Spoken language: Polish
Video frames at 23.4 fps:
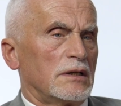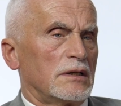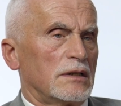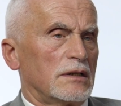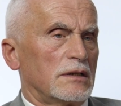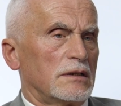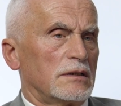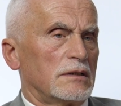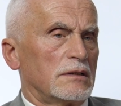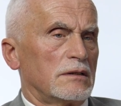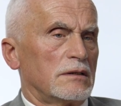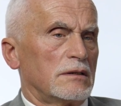Y,
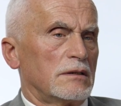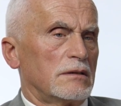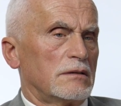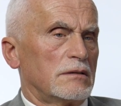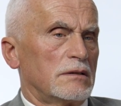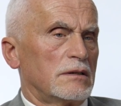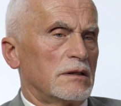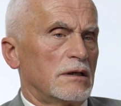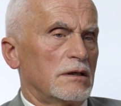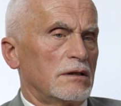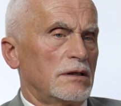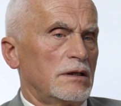
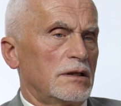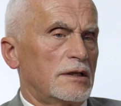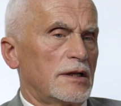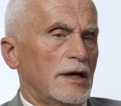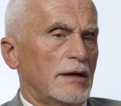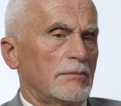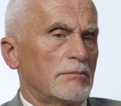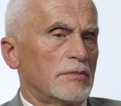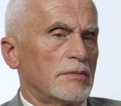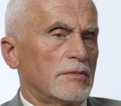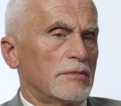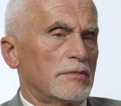no i
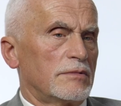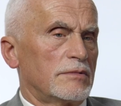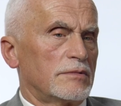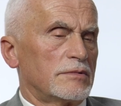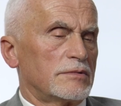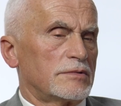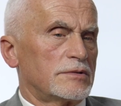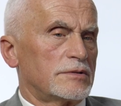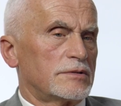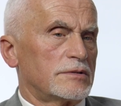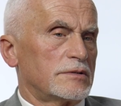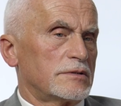tam
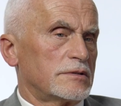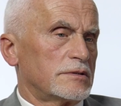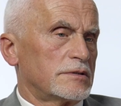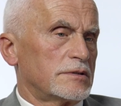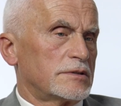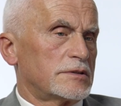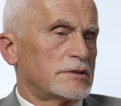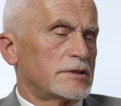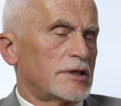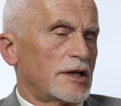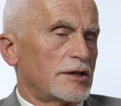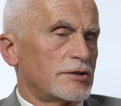y,
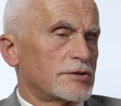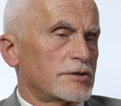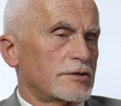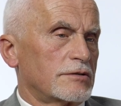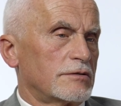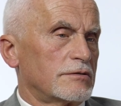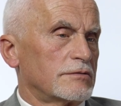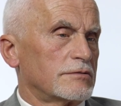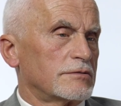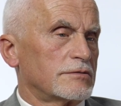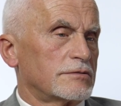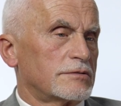z,
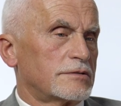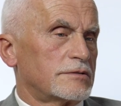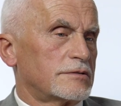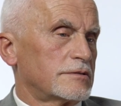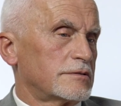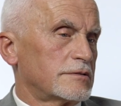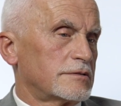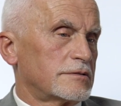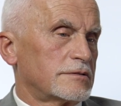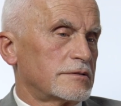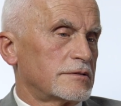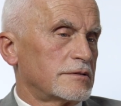teczką
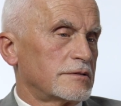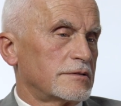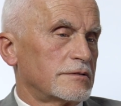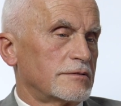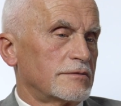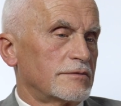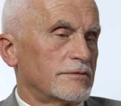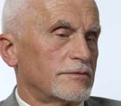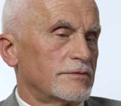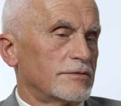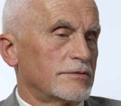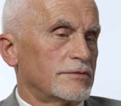
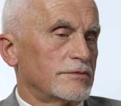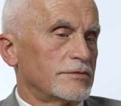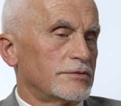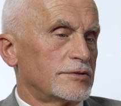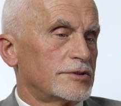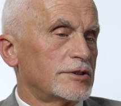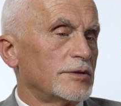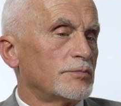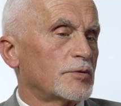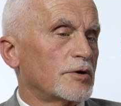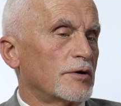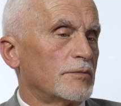
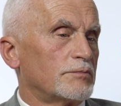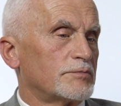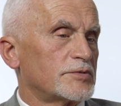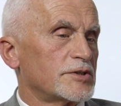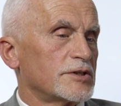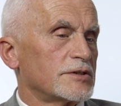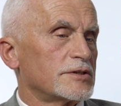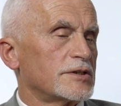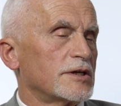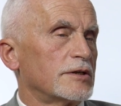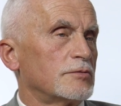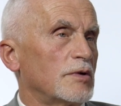szybko
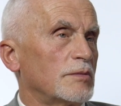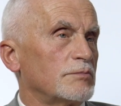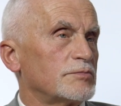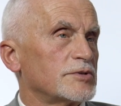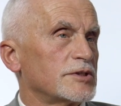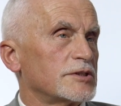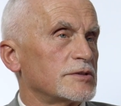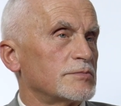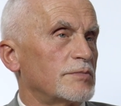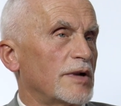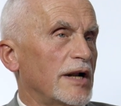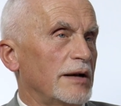przeszedłem
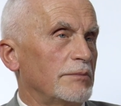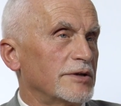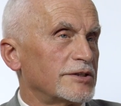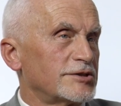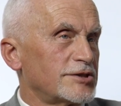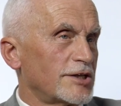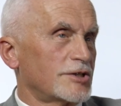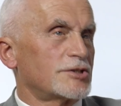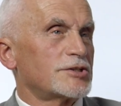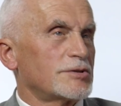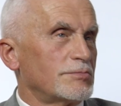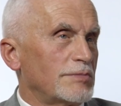przez bramę.
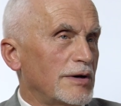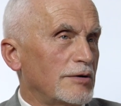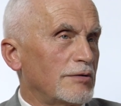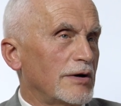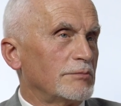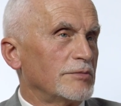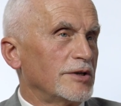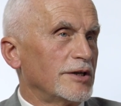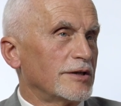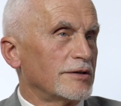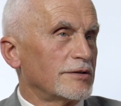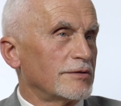Zatrzymała
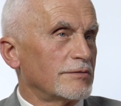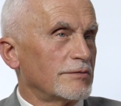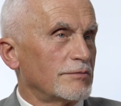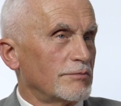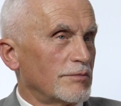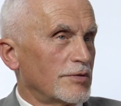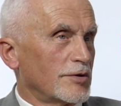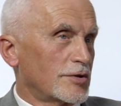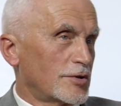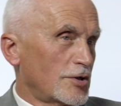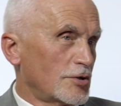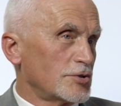mnie,
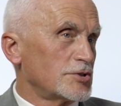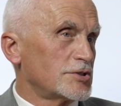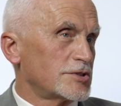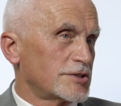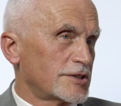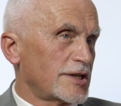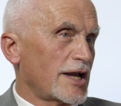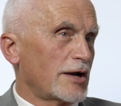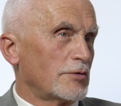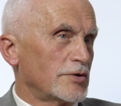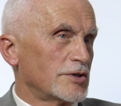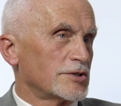ktoś
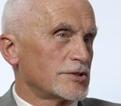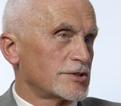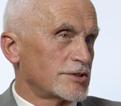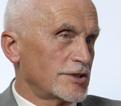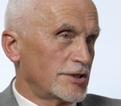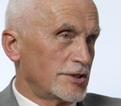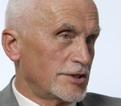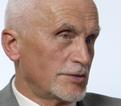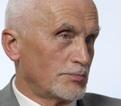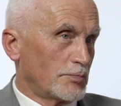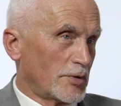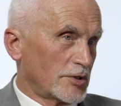stał
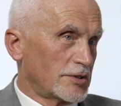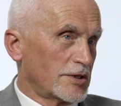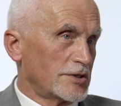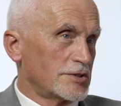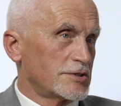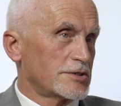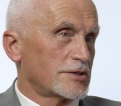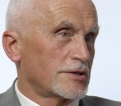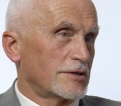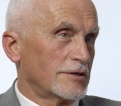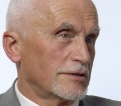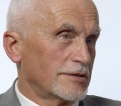jeszcze i po tej
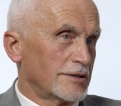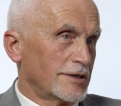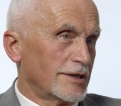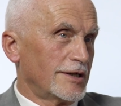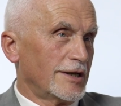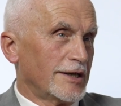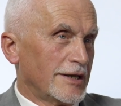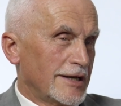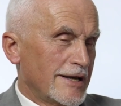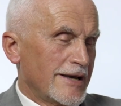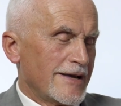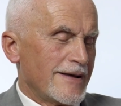stronie,
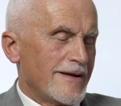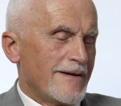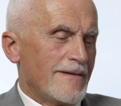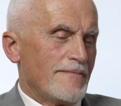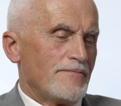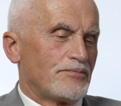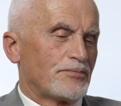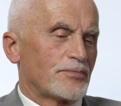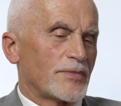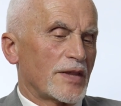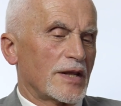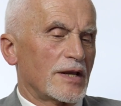ale
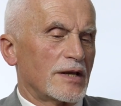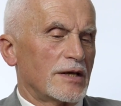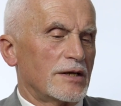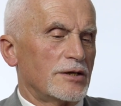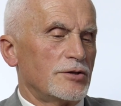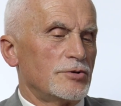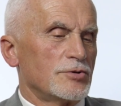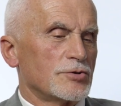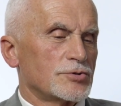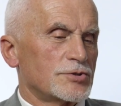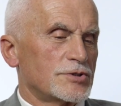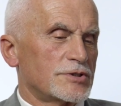y,
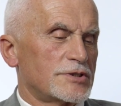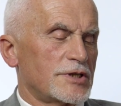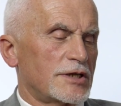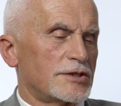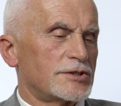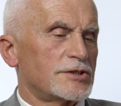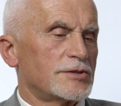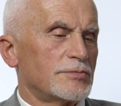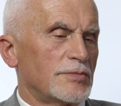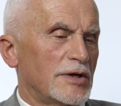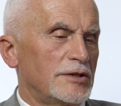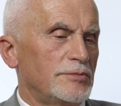już
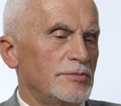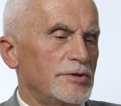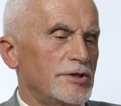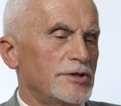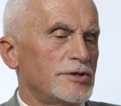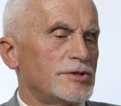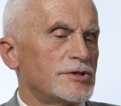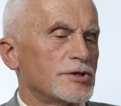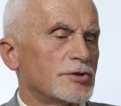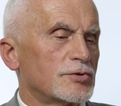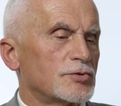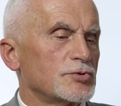zatrzymali
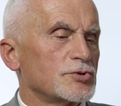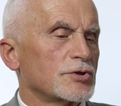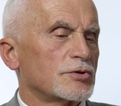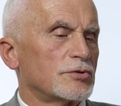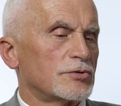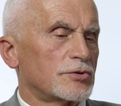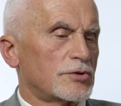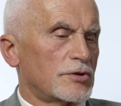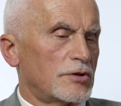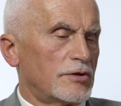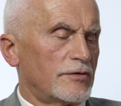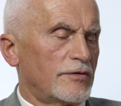mnie ci, którzy
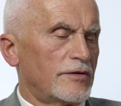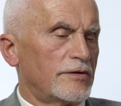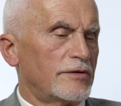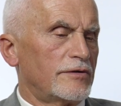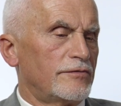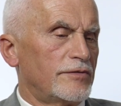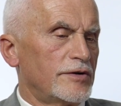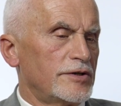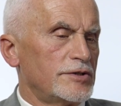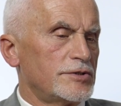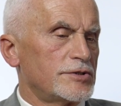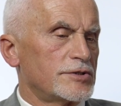kontrolowali
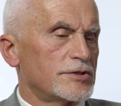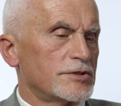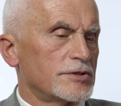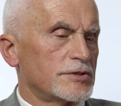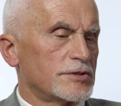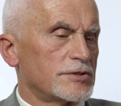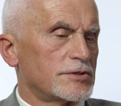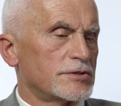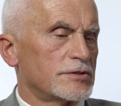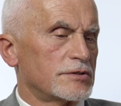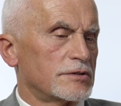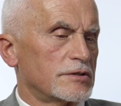wejście
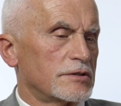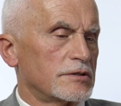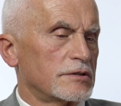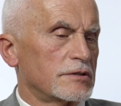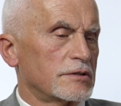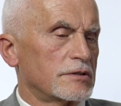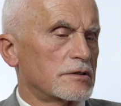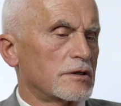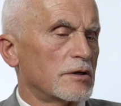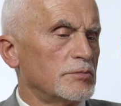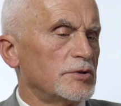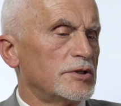z
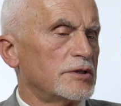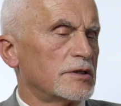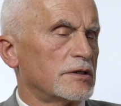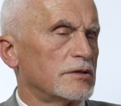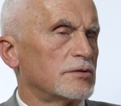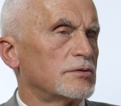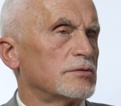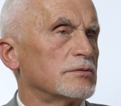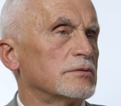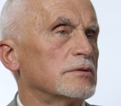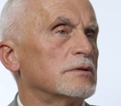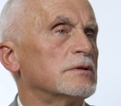
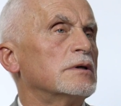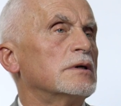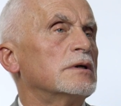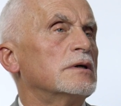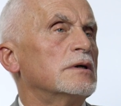komitetu